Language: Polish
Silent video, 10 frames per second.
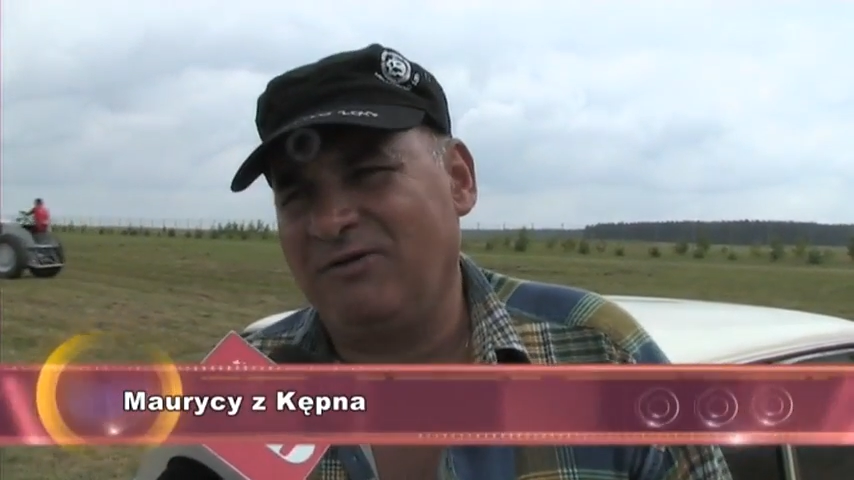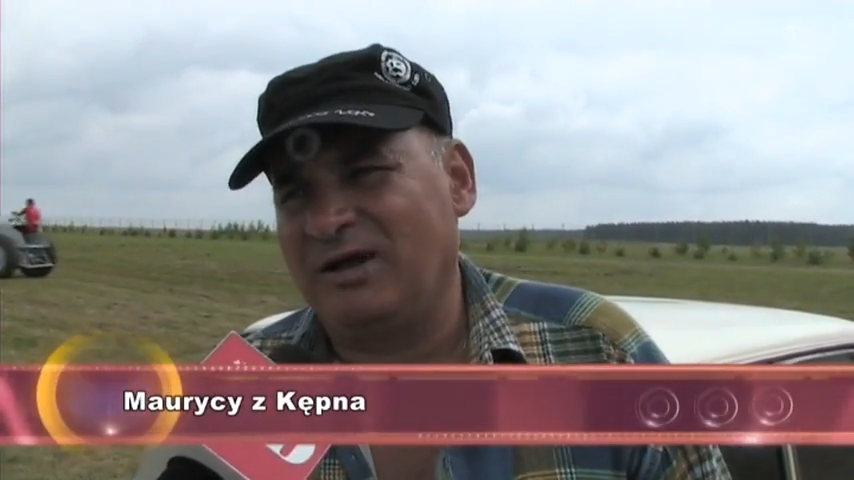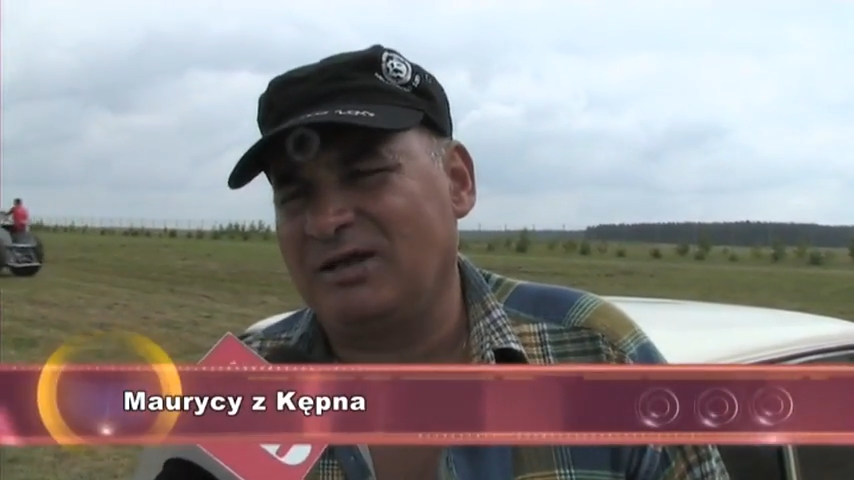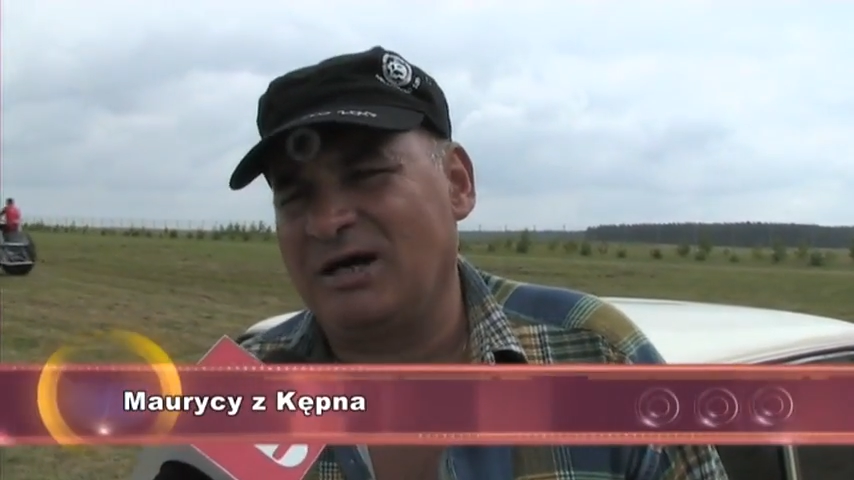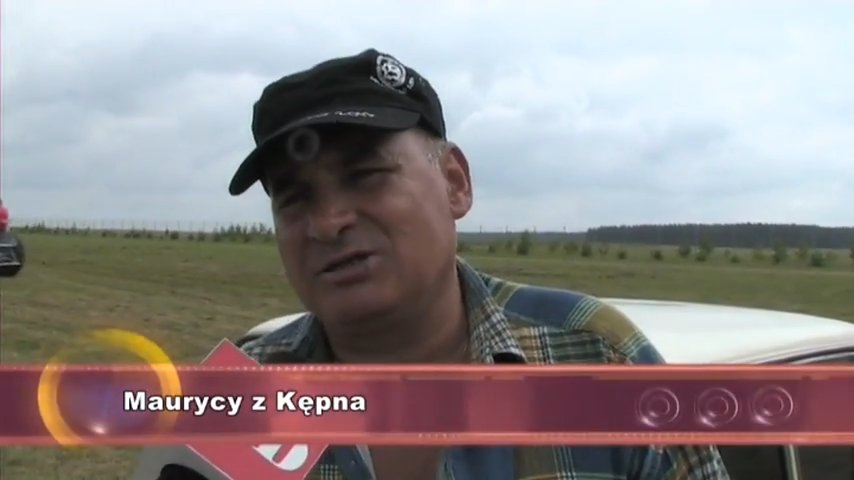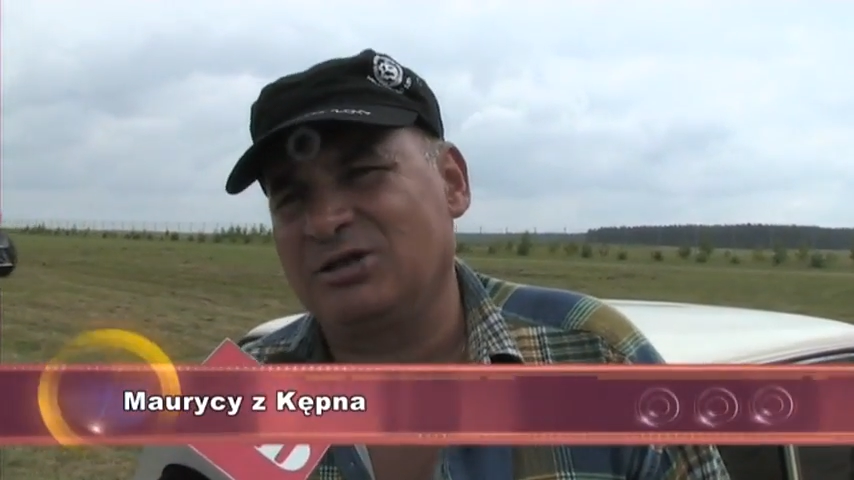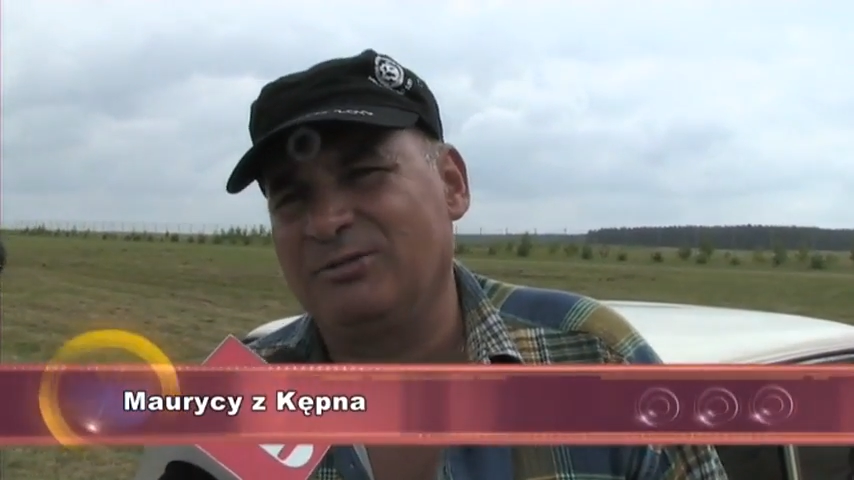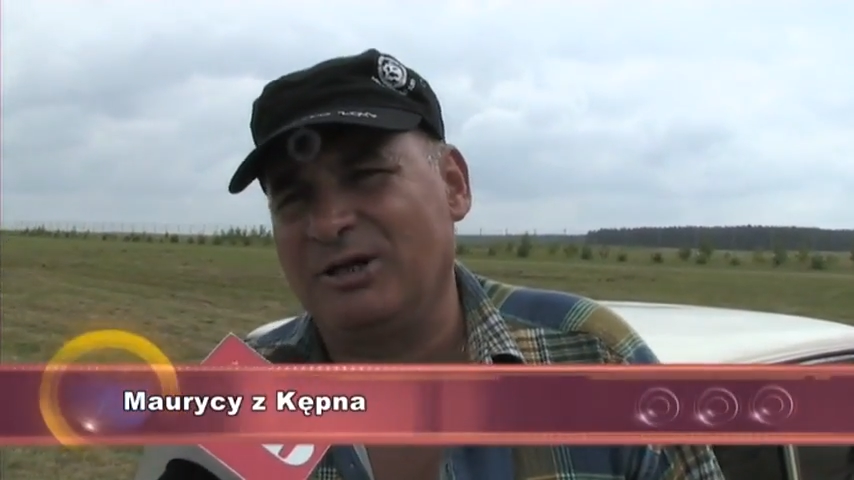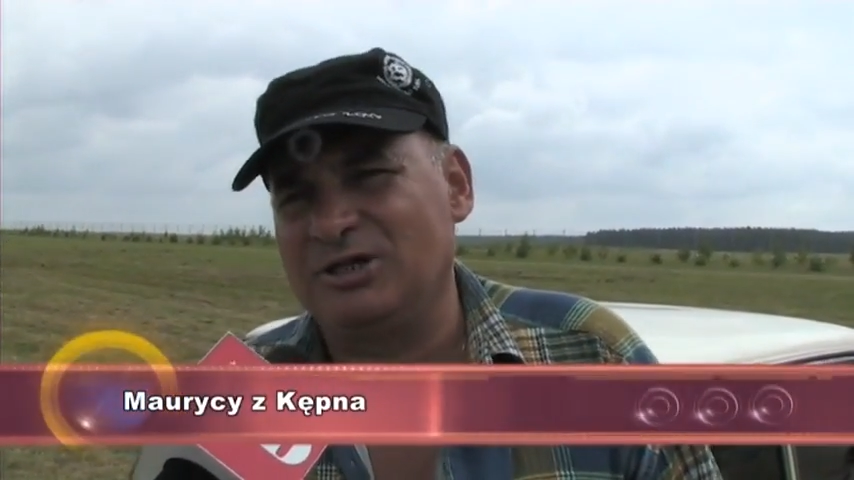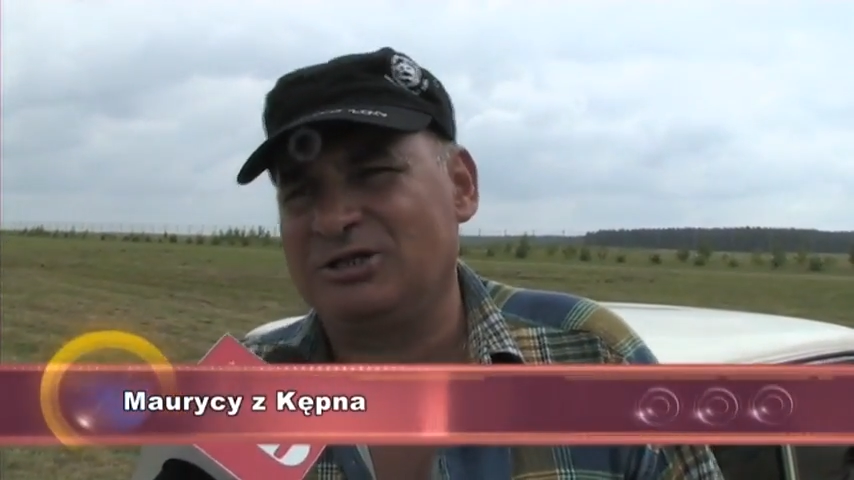Fiata
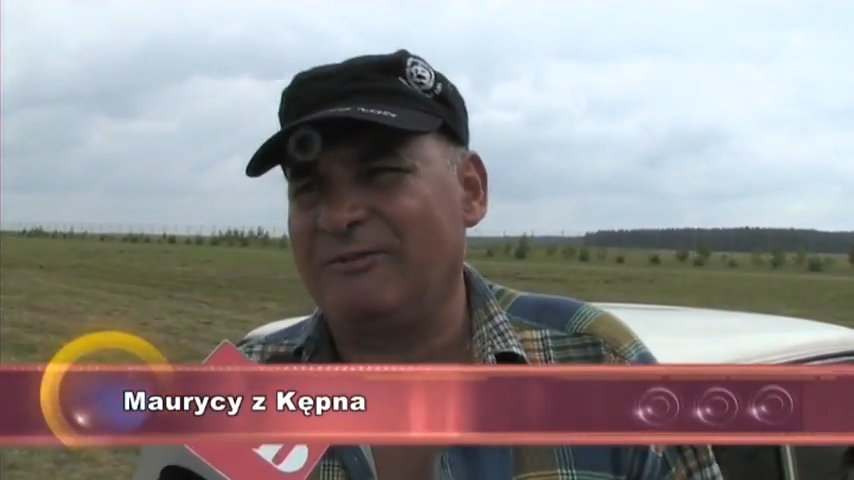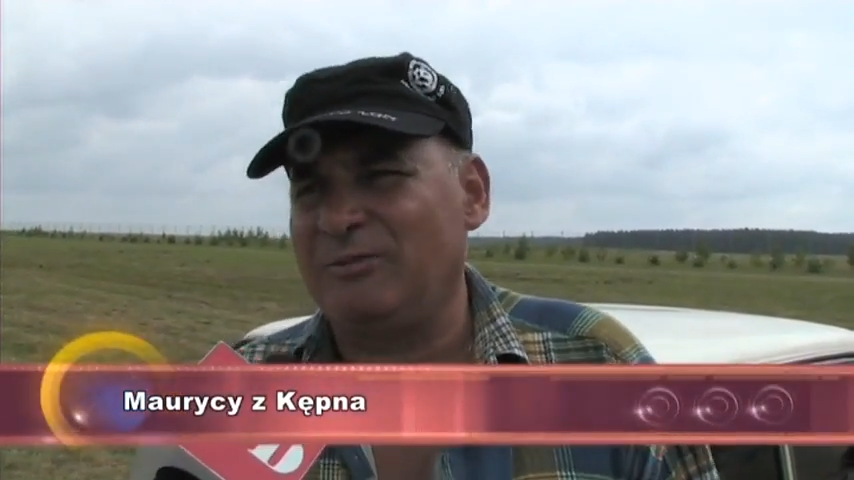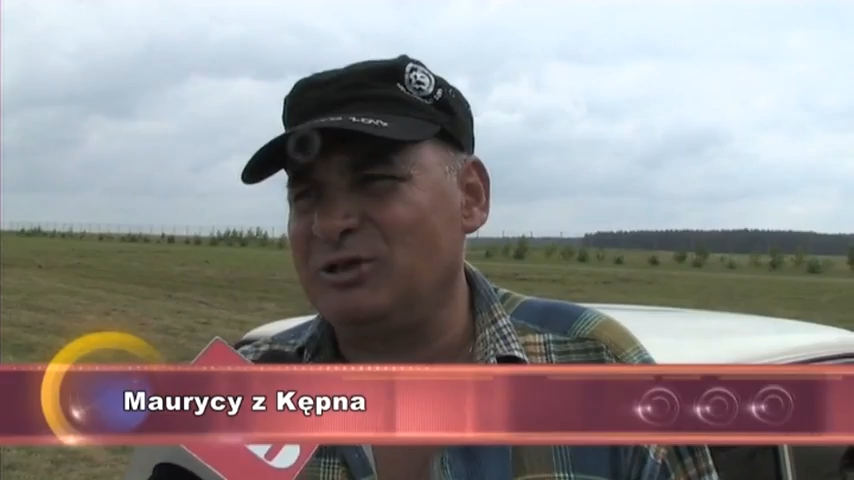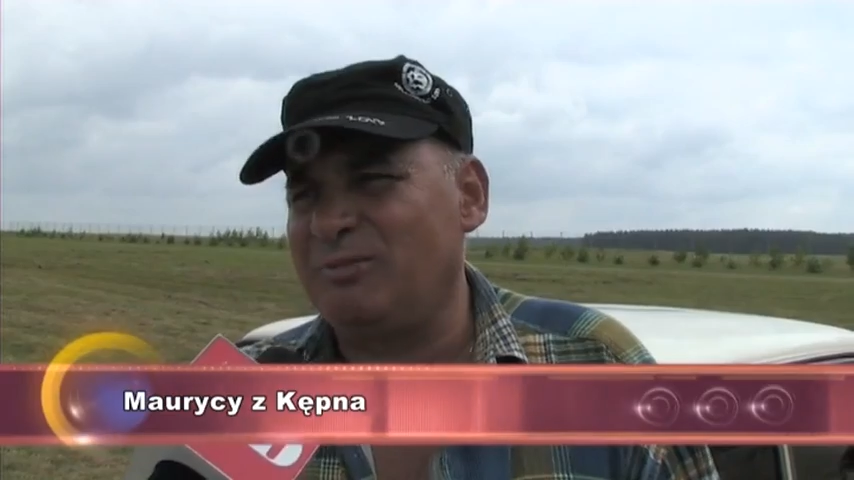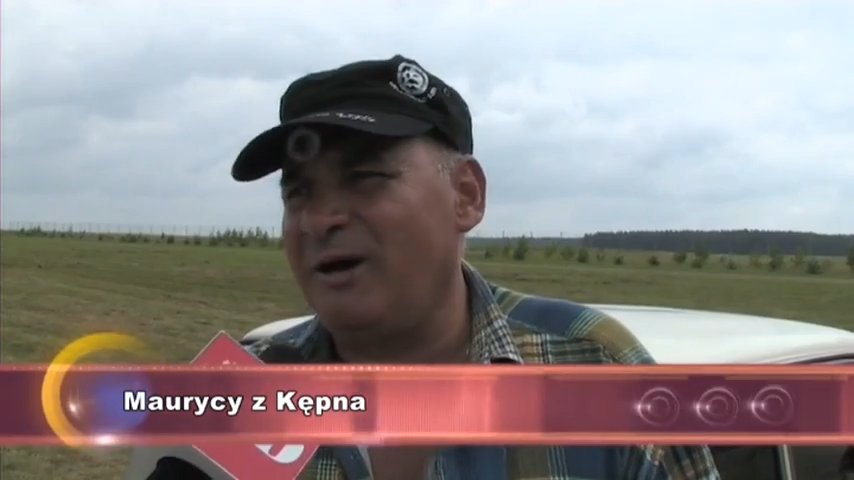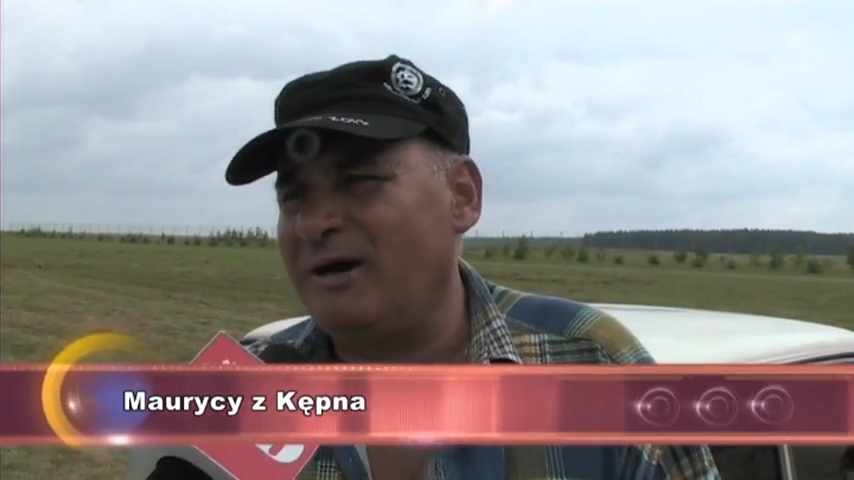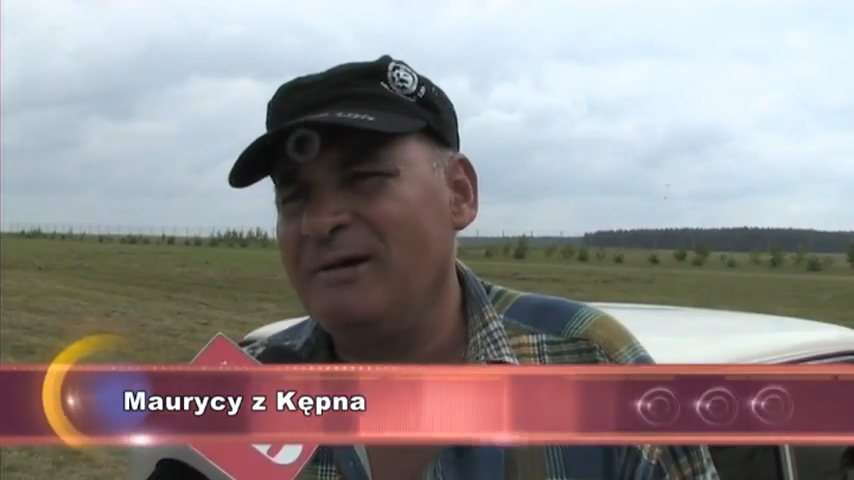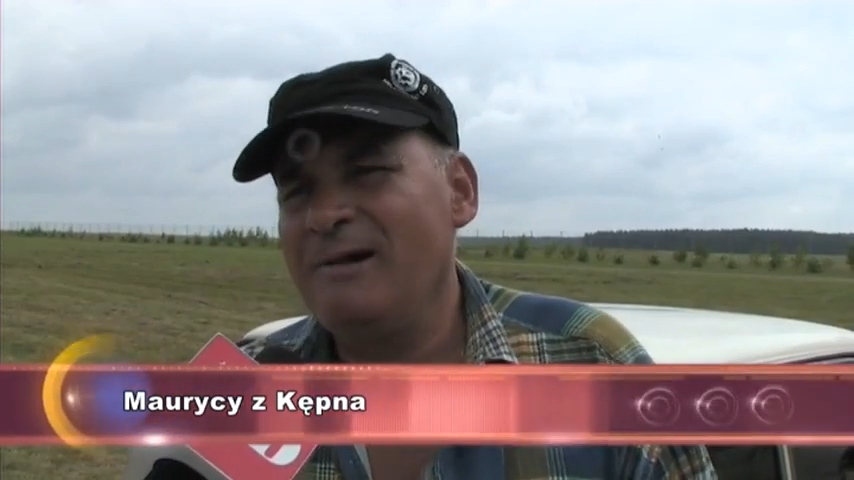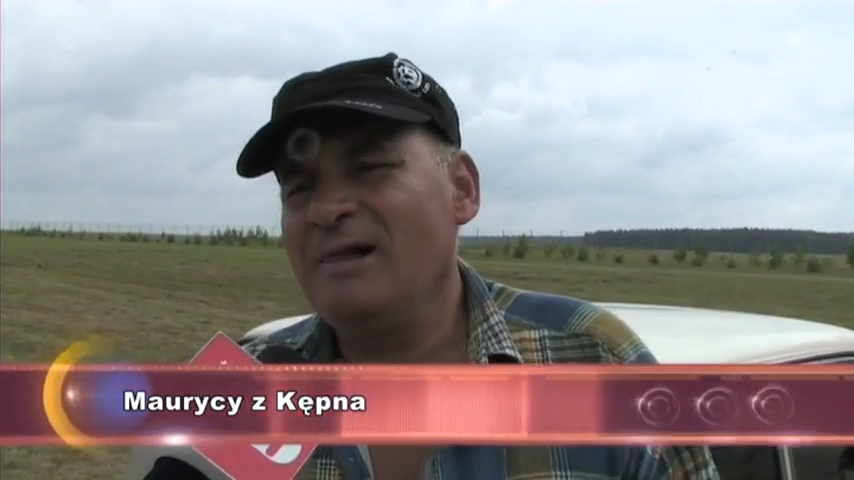125P.